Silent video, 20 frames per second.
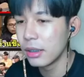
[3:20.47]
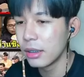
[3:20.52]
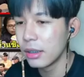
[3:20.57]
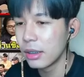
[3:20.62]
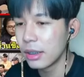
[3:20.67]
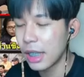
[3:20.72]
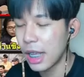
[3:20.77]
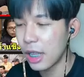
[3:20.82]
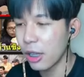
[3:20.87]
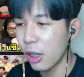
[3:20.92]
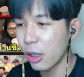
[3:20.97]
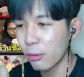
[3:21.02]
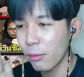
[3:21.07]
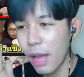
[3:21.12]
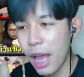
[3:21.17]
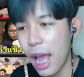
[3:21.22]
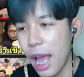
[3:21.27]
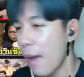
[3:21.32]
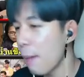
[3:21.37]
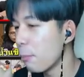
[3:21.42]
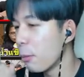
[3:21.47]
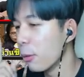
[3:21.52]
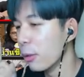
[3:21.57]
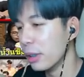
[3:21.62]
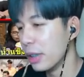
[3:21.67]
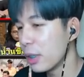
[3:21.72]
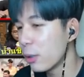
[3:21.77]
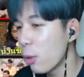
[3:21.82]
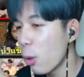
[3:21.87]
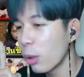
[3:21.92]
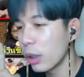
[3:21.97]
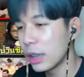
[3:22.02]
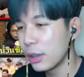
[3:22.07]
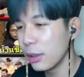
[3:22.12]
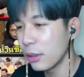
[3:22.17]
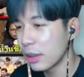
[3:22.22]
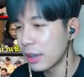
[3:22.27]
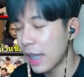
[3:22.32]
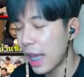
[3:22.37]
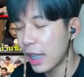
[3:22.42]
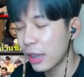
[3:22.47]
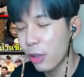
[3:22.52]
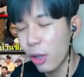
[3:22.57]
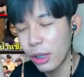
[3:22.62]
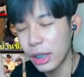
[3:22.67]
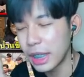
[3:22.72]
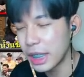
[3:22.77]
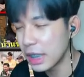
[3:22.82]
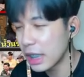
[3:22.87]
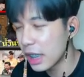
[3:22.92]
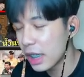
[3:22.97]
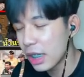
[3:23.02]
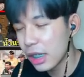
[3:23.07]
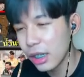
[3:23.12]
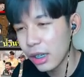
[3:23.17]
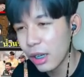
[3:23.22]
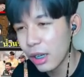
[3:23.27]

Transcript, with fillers: แน่นอนว่าผลที่โกงที่สุดนะตอนนี้ก็คือ